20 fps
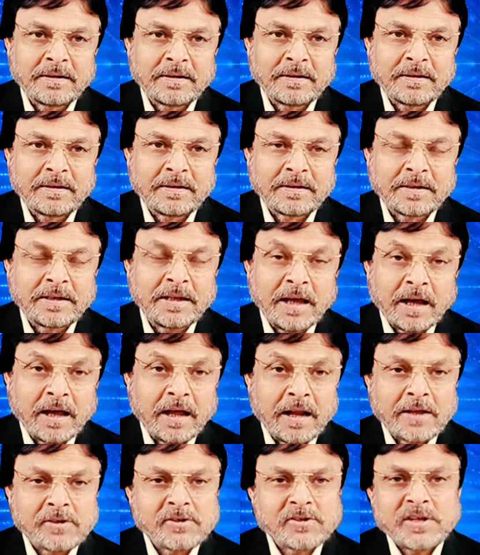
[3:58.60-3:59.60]
कि अगर
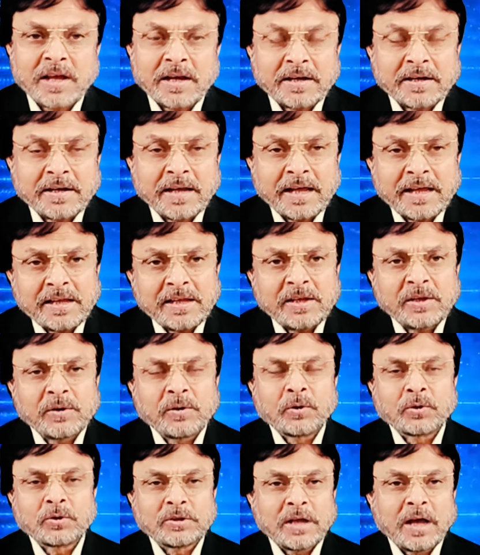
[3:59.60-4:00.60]
ऐसा नहीं
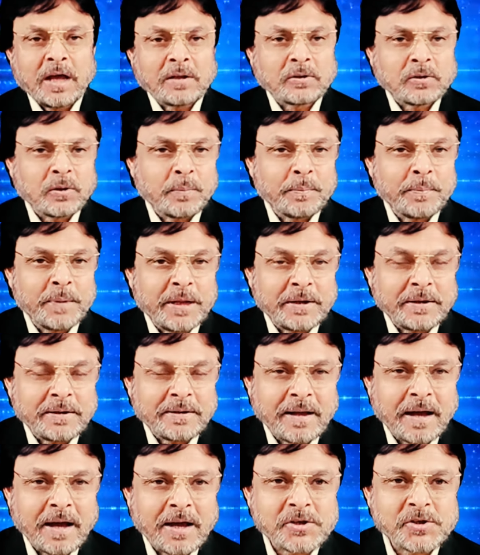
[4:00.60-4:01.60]
होता तो मैं
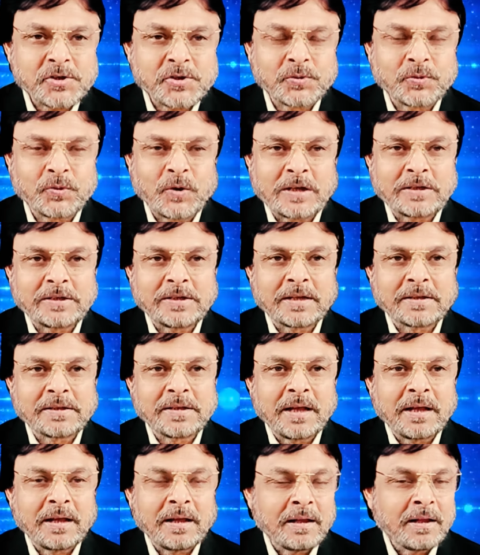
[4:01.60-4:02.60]
नाश हुआ
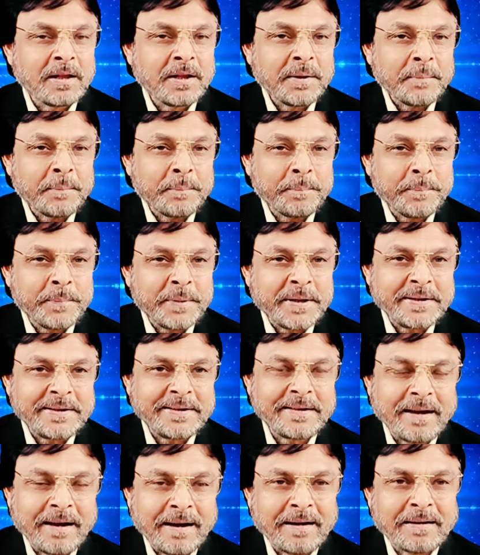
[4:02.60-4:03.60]
जाता मेरी
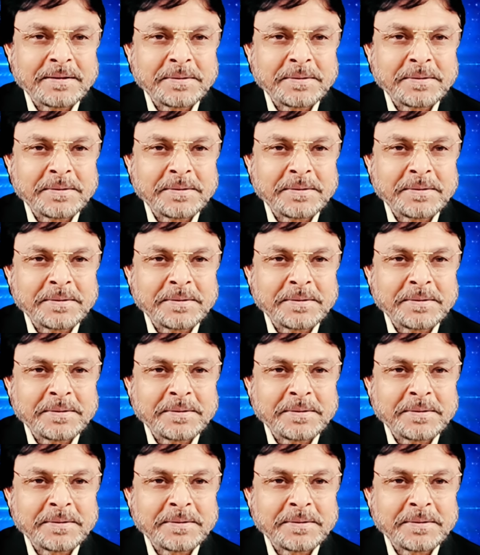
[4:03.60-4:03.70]
आत्मा